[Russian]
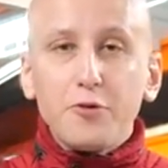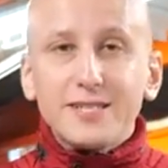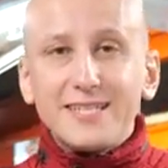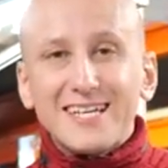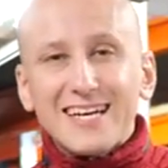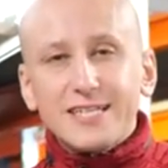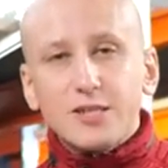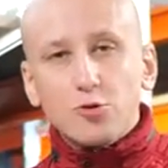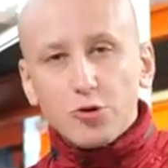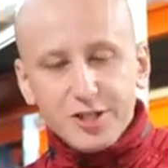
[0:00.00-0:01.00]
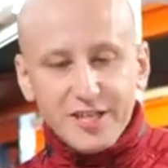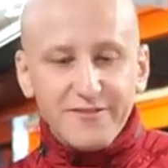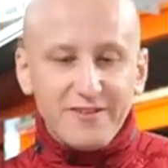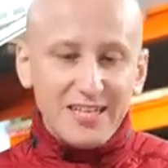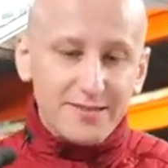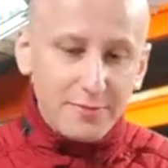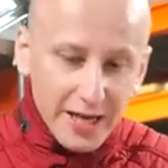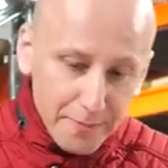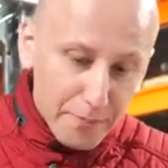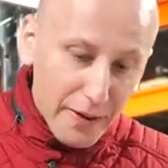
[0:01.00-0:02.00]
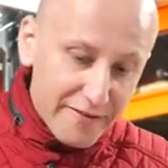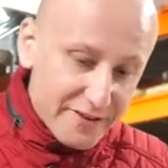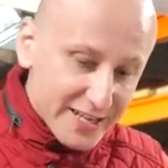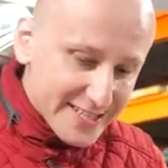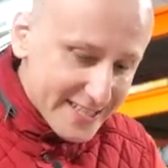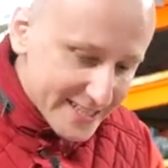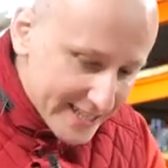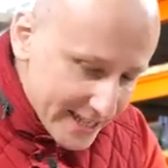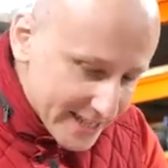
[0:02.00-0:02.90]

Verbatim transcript: после расточки в размер поверхность